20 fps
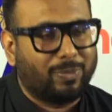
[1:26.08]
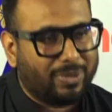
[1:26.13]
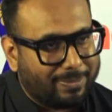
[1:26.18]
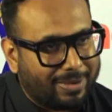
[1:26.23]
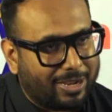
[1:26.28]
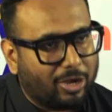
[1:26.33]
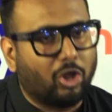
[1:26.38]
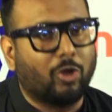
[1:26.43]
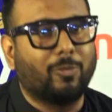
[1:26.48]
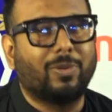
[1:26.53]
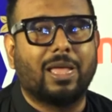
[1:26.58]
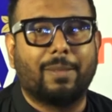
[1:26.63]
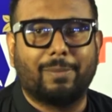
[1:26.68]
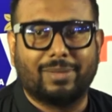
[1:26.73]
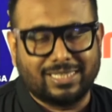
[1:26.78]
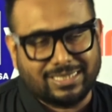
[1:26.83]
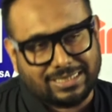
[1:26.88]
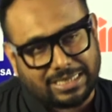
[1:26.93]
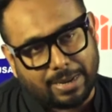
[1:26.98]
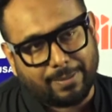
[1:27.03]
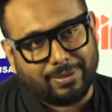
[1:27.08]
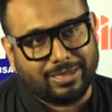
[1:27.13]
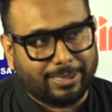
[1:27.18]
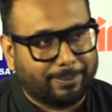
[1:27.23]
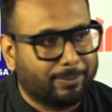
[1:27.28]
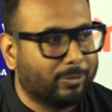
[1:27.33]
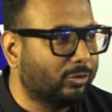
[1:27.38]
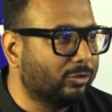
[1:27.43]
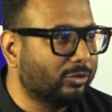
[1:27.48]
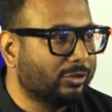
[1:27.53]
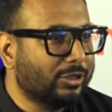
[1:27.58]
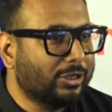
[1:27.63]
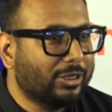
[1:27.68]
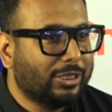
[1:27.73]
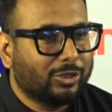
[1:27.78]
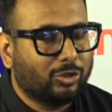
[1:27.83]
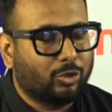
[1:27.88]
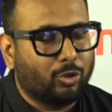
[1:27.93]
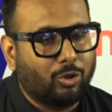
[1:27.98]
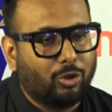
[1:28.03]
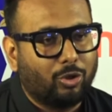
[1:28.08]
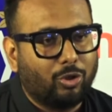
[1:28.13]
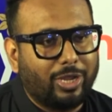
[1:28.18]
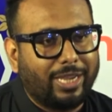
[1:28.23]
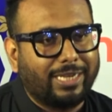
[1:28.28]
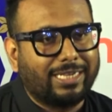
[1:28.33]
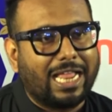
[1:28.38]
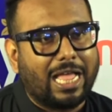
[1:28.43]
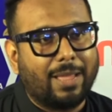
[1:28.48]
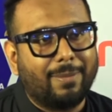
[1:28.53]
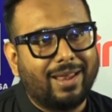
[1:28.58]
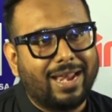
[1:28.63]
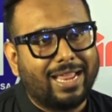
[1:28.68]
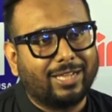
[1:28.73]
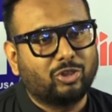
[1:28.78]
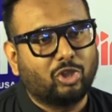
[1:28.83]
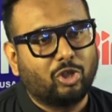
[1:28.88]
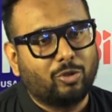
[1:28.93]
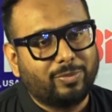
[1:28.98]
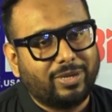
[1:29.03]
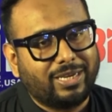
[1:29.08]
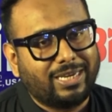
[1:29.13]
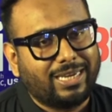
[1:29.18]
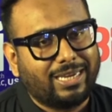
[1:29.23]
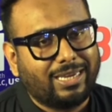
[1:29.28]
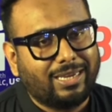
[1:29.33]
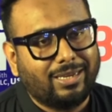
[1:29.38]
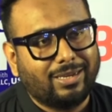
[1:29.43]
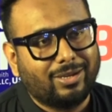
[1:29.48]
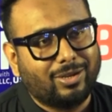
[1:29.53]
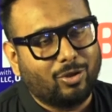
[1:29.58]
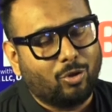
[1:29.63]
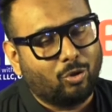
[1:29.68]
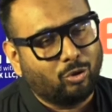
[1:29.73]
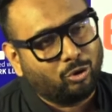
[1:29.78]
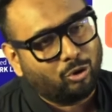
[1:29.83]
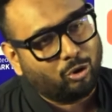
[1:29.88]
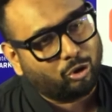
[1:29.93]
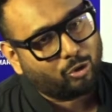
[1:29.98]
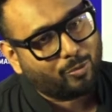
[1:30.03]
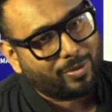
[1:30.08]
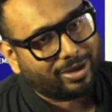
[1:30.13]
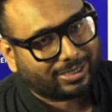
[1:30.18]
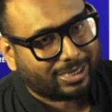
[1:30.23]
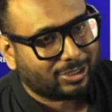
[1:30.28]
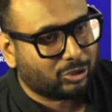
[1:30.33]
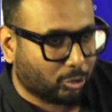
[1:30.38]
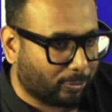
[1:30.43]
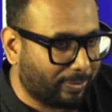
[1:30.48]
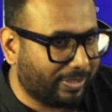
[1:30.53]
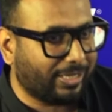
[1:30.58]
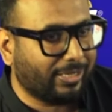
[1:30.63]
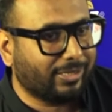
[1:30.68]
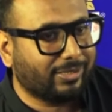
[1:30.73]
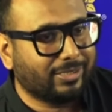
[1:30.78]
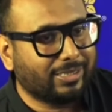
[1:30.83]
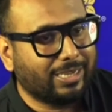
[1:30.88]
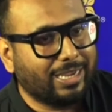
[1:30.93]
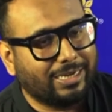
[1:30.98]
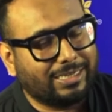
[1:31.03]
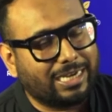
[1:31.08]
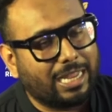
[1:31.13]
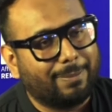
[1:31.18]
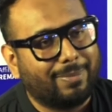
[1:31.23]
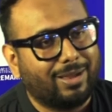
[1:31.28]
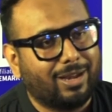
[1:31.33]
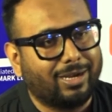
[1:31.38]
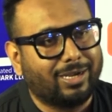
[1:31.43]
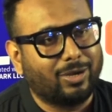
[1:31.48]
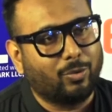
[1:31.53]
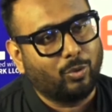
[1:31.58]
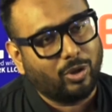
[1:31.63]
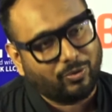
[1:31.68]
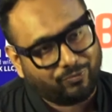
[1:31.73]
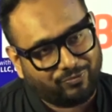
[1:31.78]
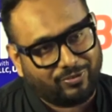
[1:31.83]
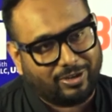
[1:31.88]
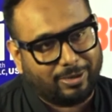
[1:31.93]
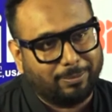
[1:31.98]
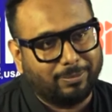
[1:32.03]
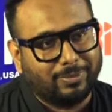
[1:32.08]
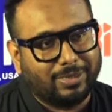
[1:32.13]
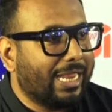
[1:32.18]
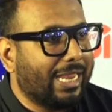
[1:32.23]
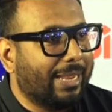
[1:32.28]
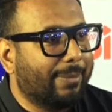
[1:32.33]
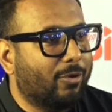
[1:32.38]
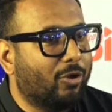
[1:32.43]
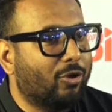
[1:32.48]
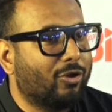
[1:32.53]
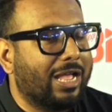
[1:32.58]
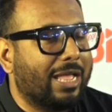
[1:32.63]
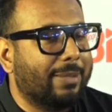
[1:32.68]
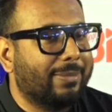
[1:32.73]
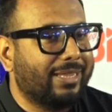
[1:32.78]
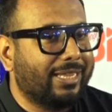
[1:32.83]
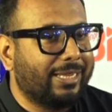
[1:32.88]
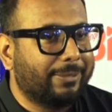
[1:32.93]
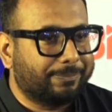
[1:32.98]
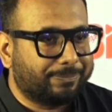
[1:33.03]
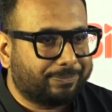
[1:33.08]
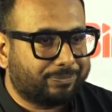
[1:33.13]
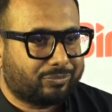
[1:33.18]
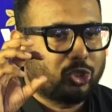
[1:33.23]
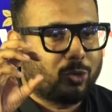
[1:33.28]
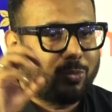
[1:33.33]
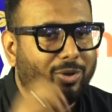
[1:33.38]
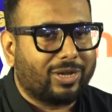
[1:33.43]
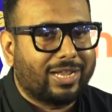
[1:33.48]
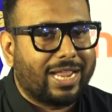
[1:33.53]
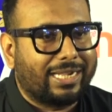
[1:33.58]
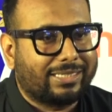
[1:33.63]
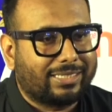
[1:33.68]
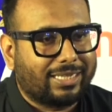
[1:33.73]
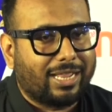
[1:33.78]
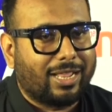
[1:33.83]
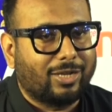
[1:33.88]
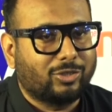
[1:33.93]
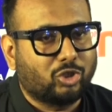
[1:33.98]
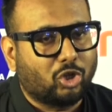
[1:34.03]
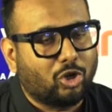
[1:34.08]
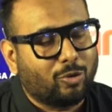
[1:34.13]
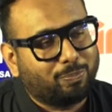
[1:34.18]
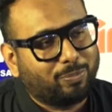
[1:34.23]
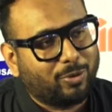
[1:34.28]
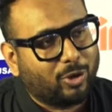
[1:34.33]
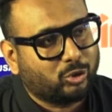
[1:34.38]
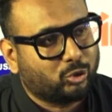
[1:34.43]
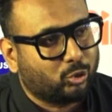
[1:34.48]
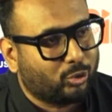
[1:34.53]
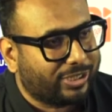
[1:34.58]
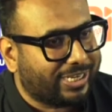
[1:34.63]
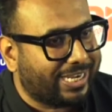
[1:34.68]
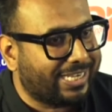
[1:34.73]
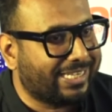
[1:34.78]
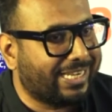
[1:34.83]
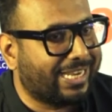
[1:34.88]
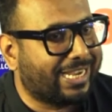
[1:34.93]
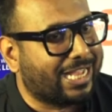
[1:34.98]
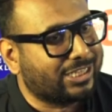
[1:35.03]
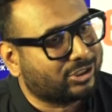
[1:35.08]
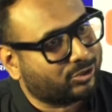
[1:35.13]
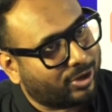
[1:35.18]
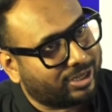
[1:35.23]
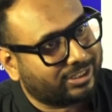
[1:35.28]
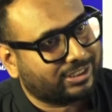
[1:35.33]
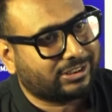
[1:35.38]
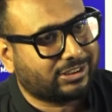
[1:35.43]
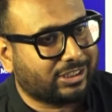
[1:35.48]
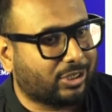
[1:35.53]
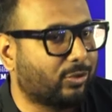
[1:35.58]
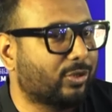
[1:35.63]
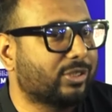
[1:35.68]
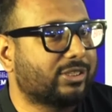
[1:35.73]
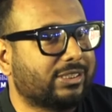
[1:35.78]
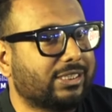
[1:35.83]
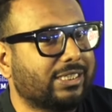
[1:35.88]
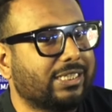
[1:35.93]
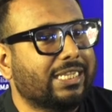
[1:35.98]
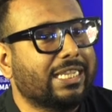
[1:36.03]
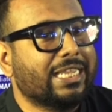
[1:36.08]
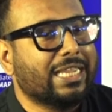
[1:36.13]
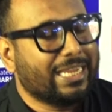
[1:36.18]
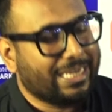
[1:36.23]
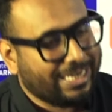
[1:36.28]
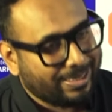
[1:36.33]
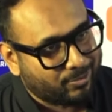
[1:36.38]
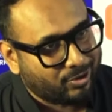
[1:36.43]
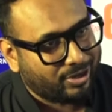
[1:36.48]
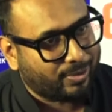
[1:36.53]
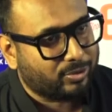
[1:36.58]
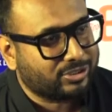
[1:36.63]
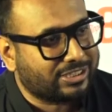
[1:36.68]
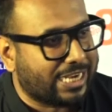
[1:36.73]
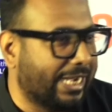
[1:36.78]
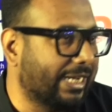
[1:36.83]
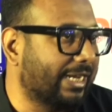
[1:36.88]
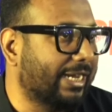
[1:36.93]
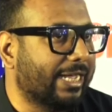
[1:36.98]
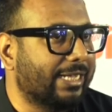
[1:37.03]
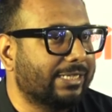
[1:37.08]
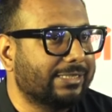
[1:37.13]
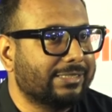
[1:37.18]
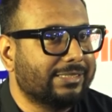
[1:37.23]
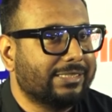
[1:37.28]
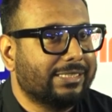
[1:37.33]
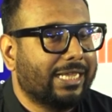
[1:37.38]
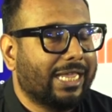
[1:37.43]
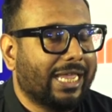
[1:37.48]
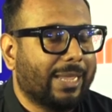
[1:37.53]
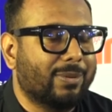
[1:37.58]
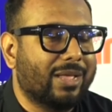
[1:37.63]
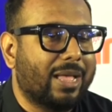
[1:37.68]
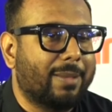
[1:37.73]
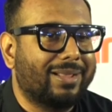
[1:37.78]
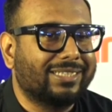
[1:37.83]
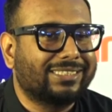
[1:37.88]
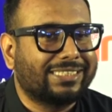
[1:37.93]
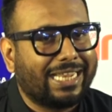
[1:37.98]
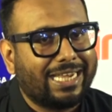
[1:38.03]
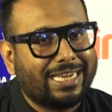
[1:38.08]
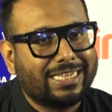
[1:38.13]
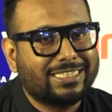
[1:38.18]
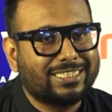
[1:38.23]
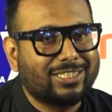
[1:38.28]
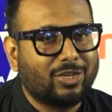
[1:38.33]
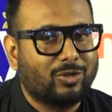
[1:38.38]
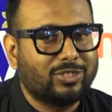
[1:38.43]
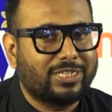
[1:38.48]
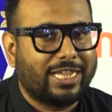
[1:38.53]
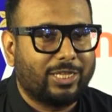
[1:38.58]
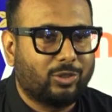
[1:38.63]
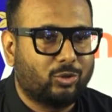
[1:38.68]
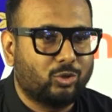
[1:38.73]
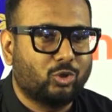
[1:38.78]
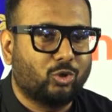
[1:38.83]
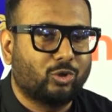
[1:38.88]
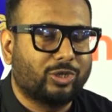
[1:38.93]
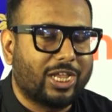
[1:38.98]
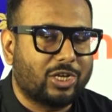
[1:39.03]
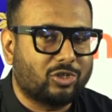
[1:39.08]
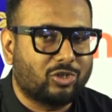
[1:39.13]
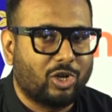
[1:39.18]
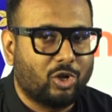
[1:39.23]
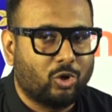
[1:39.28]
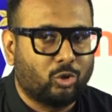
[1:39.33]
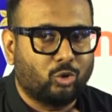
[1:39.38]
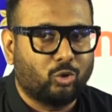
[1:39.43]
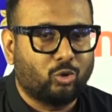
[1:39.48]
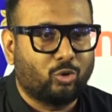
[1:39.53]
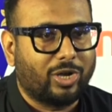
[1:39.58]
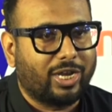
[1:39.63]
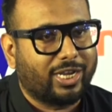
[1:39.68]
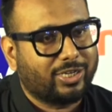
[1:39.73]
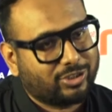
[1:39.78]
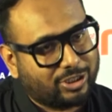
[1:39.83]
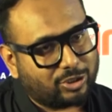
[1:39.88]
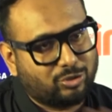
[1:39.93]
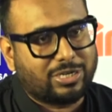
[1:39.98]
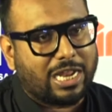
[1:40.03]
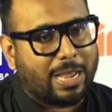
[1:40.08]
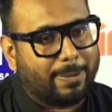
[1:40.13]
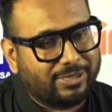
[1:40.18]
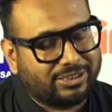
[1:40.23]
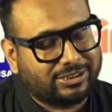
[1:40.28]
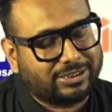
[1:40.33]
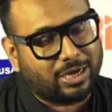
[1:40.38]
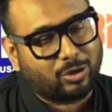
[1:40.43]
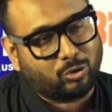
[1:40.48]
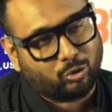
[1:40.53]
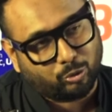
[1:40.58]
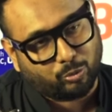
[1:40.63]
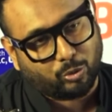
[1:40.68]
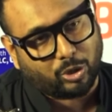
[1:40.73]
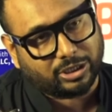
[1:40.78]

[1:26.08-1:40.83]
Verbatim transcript: একেবারেই রূঢ় বাস্তবতাকে তুলে ধরা হয়েছে এটা আমার একদমই অন্যরকম একটা ছবি এটা আমার ওয়েব ফিল্ম এবং আমি চমক একটা জনপ্রিয় জুটিকে নিয়ে কাজ করার চেষ্টা করেছি ইমন এবং সারিকা এবং আমার চ্যালেঞ্জ ছিল যে এই দুজনকে আসলে নতুন করে কিছুটা আবিষ্কার করব